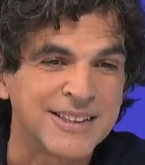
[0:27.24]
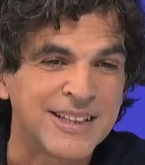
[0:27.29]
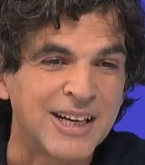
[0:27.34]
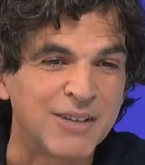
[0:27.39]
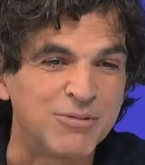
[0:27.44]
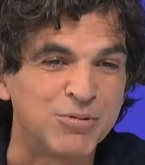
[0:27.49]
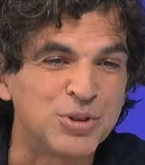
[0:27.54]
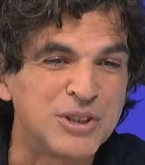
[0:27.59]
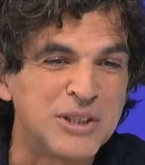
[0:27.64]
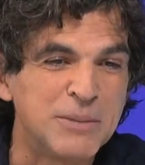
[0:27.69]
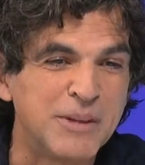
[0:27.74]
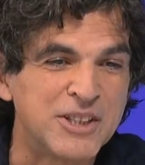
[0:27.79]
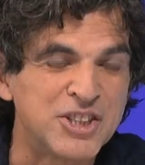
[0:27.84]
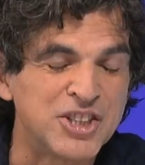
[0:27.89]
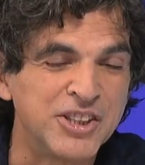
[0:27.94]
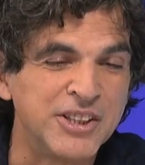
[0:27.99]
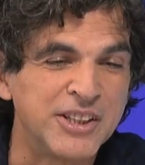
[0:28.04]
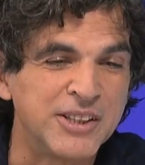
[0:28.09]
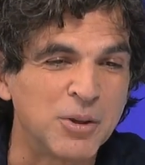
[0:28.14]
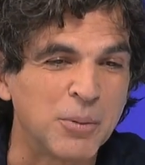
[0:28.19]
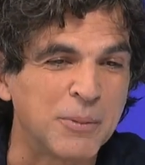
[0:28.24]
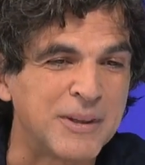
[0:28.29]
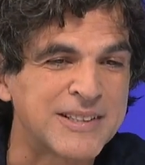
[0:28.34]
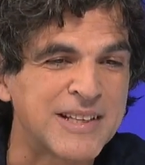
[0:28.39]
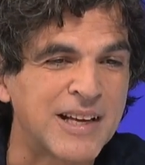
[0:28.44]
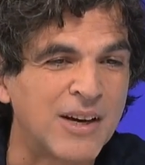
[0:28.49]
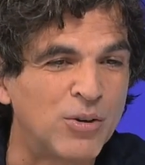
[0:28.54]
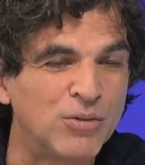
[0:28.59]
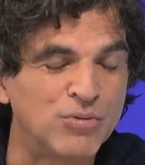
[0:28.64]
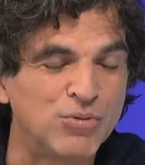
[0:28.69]
à vous d'imaginer. Non, mais
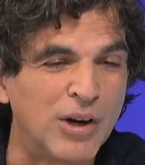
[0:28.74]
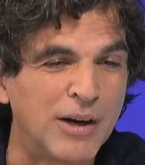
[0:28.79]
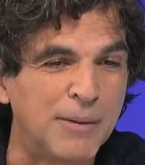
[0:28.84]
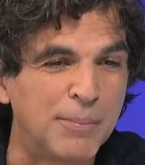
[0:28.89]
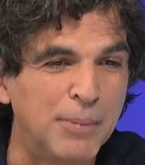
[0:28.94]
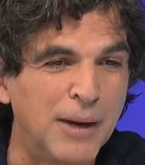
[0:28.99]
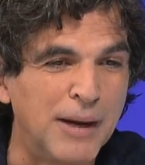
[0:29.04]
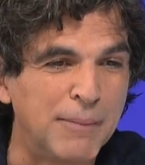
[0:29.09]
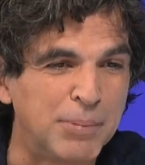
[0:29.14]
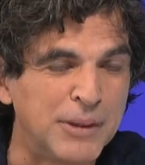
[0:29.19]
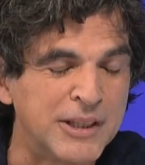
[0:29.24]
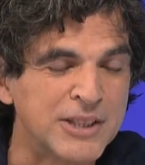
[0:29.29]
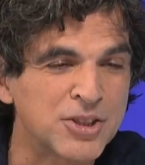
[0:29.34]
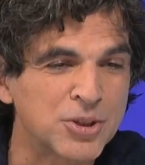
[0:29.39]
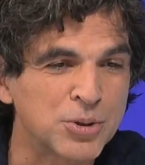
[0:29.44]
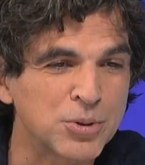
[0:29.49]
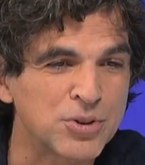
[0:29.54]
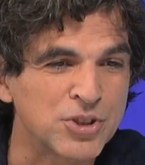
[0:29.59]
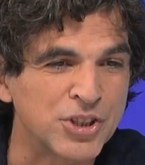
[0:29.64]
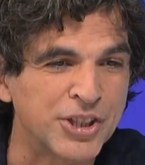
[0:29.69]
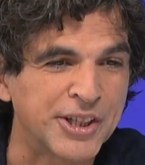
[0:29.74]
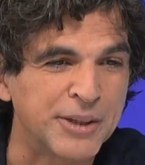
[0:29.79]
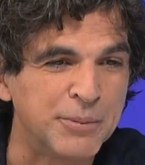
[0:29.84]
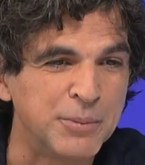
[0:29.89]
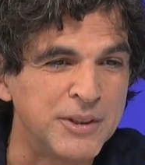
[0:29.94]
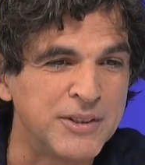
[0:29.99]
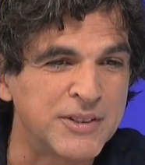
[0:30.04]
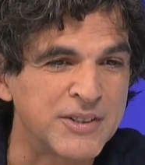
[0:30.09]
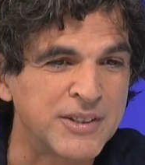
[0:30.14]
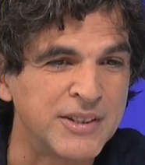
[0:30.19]
ça renvoie à, plein de choses,
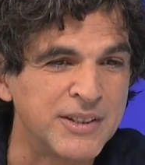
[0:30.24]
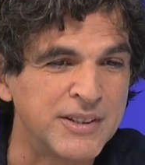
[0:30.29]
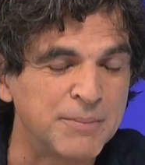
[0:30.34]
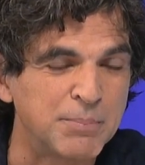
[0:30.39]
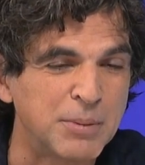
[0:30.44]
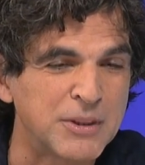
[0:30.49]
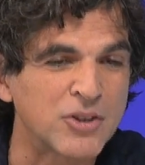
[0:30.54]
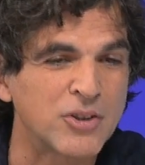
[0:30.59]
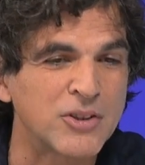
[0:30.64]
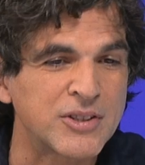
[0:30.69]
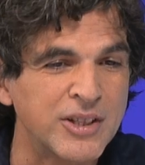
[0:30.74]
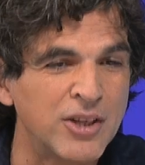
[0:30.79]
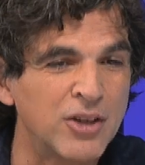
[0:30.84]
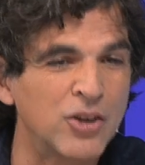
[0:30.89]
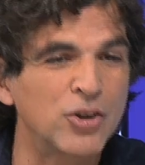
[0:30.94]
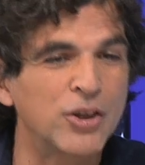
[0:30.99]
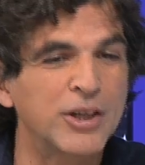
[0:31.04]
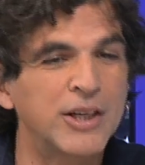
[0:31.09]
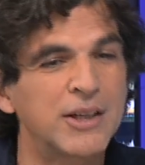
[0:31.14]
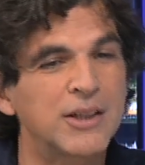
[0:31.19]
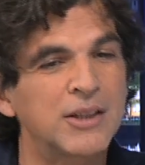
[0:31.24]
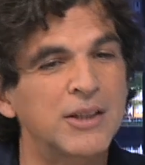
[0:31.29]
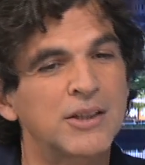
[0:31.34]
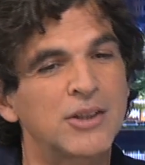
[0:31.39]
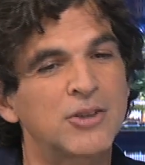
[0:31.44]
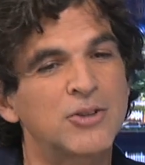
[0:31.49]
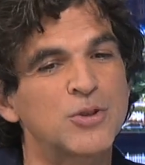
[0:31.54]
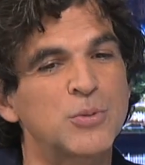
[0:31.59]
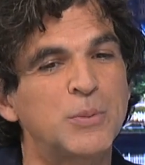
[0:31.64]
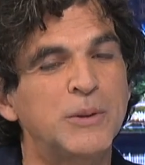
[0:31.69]
Jérémy, ici, parce que c'est un regard
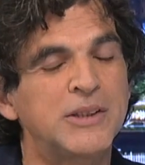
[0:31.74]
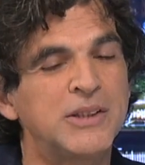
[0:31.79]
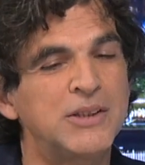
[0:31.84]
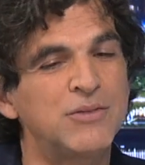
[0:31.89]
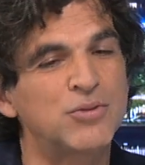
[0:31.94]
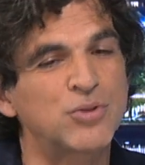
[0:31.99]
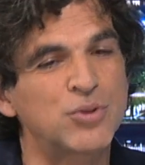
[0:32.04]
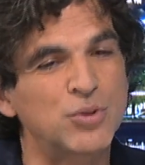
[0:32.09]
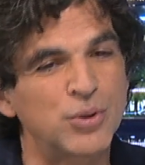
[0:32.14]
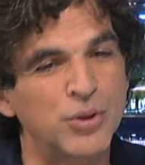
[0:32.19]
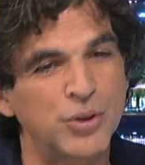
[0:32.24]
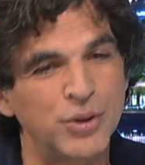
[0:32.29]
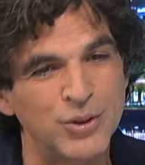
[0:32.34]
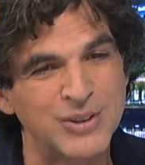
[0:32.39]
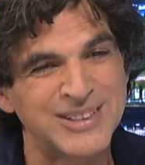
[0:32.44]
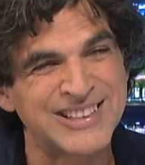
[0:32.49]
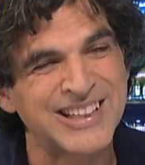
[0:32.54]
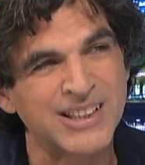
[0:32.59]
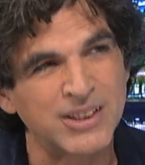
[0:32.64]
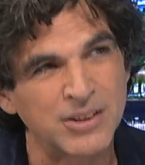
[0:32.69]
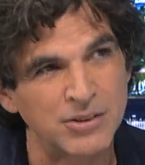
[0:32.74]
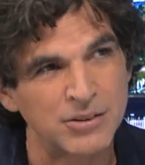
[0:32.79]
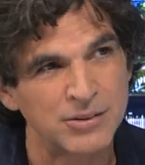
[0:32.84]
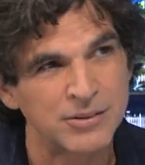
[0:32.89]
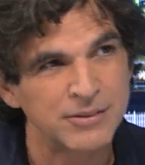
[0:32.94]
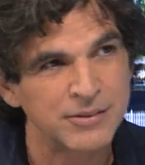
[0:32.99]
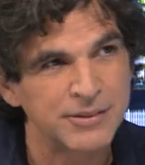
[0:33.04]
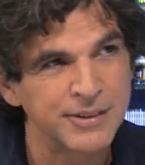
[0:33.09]
rétrospectif sur cinq ans.